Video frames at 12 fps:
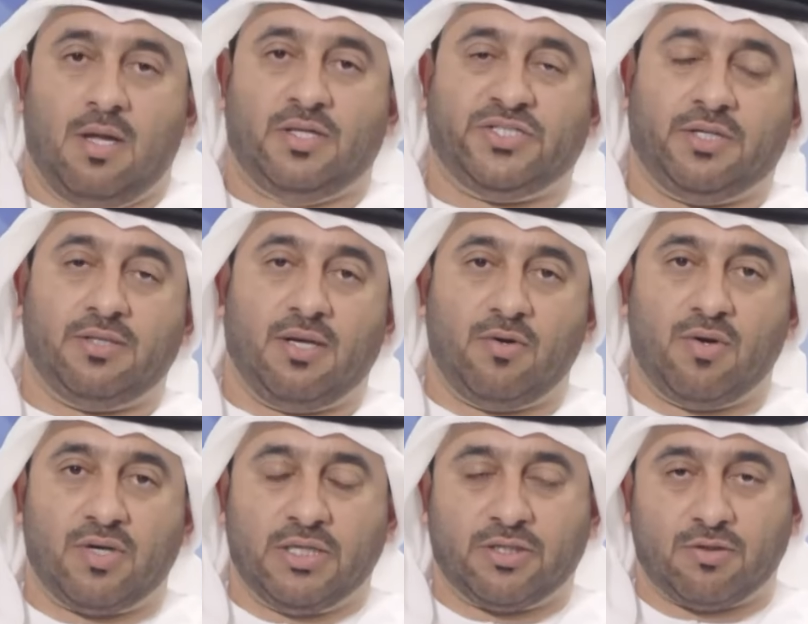سعد الله
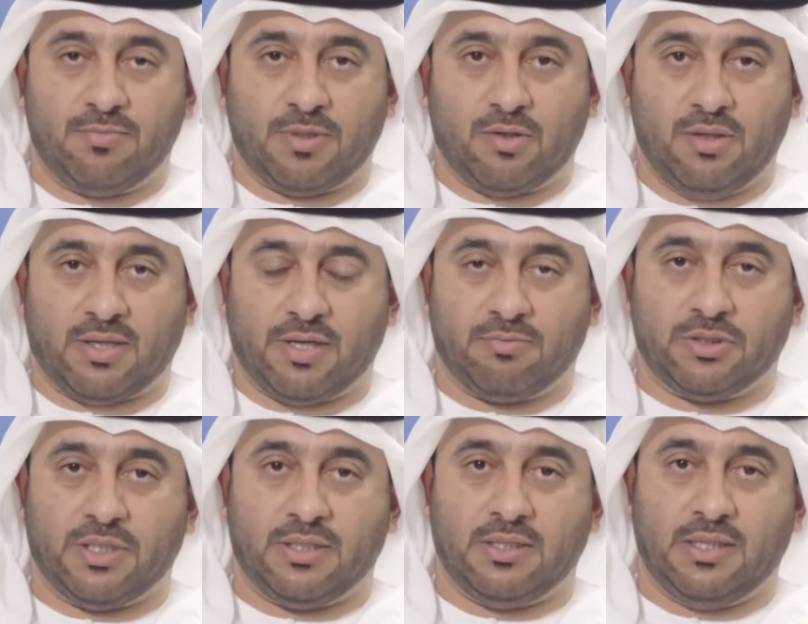اوقاتكم بكل خير
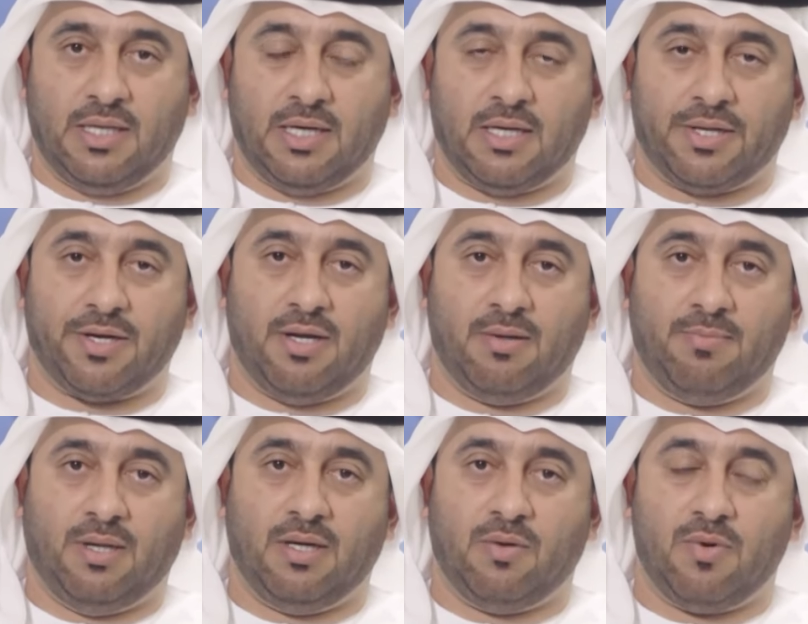مشاهدينا الكرام
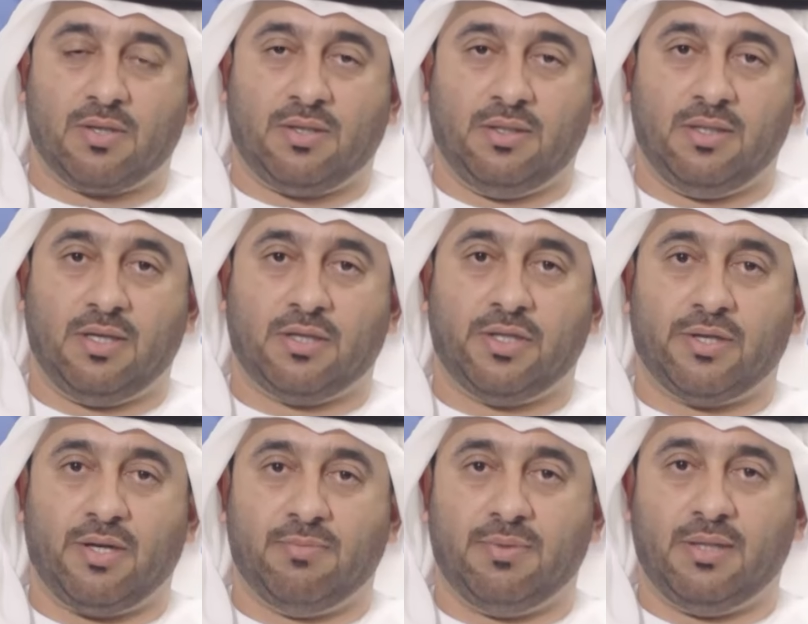على وقع
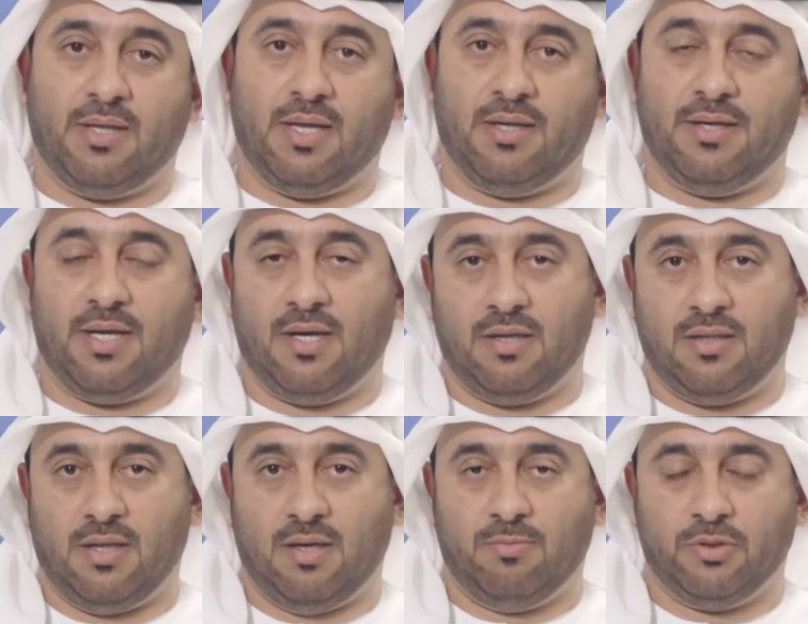اقتراب
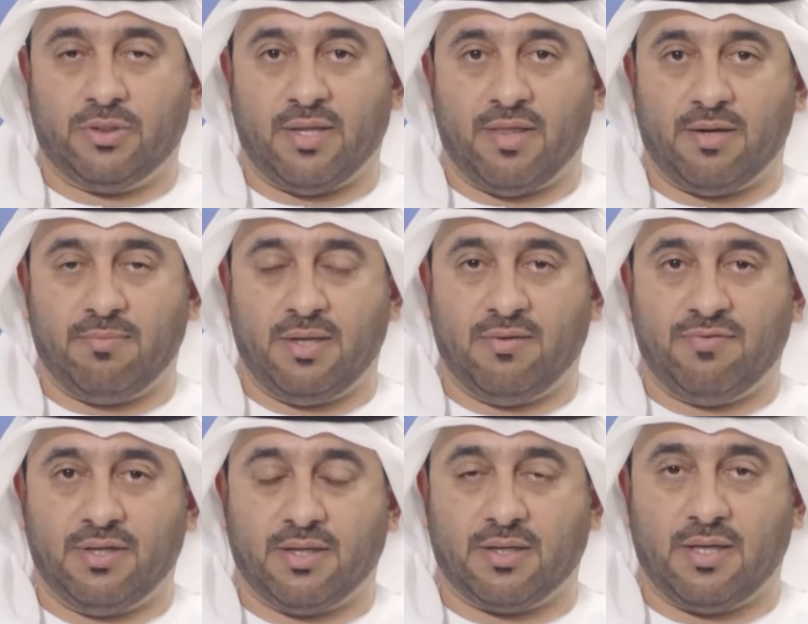النهائي المنتظر بين
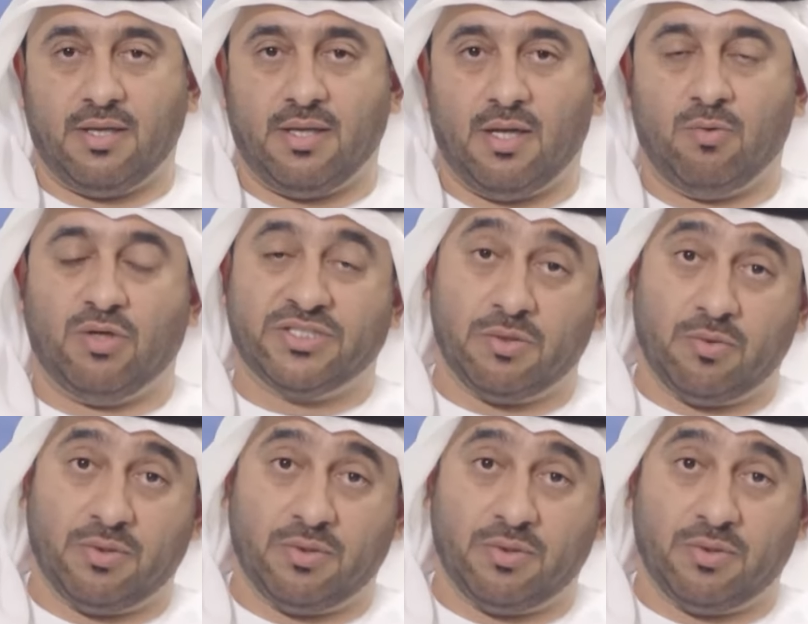فريقي الوصل